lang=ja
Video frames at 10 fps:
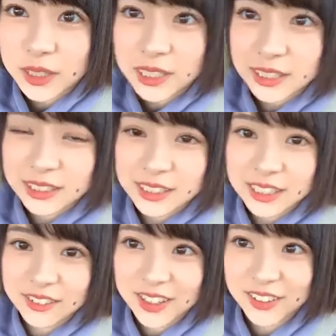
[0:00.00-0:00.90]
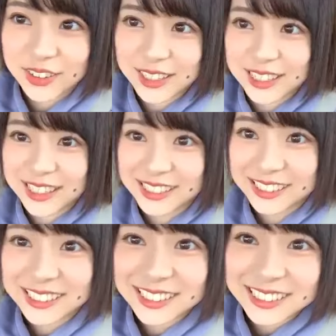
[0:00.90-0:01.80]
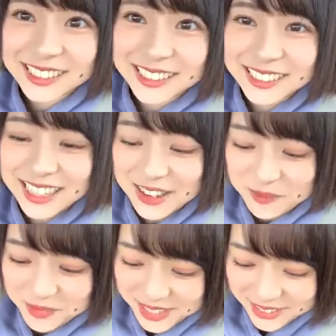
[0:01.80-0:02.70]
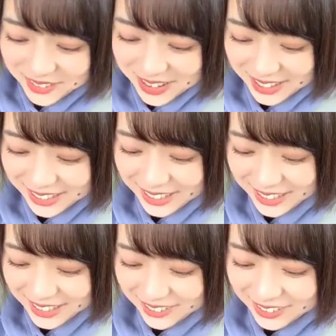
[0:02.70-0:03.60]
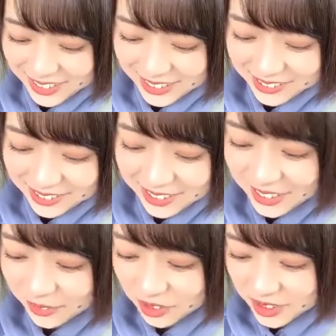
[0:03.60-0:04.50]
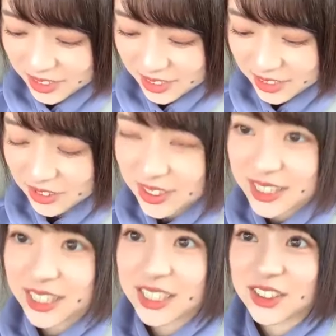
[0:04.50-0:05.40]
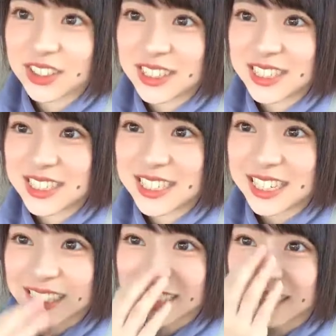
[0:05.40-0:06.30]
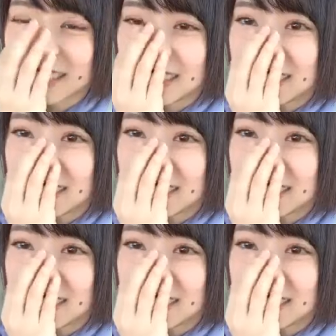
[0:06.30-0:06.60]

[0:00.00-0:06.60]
みんな来てくれるかないやいっぱい公演やりたいけどね言うて多分1日2日でしょ1日かな